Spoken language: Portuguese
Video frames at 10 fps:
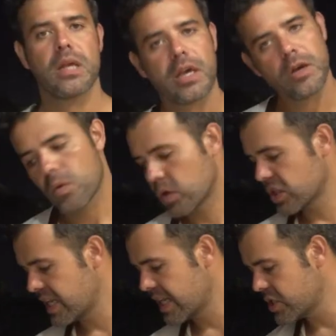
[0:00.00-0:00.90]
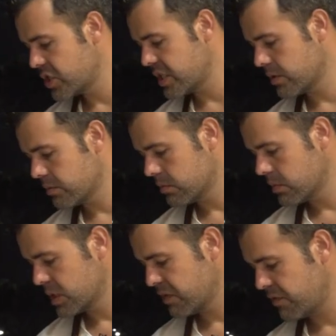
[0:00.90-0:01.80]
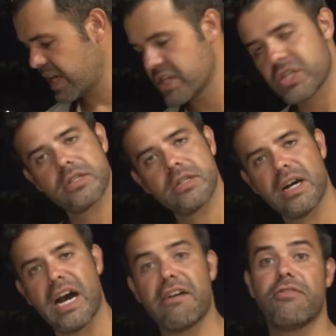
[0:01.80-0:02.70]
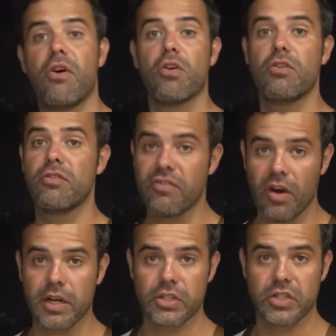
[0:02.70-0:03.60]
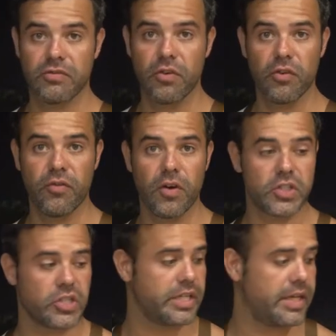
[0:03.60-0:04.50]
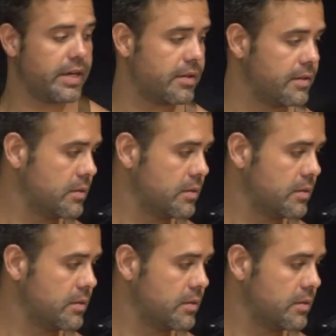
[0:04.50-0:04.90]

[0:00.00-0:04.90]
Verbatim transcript: é um corte delgadinho. E se faz a fogo forte. Fogo forte que é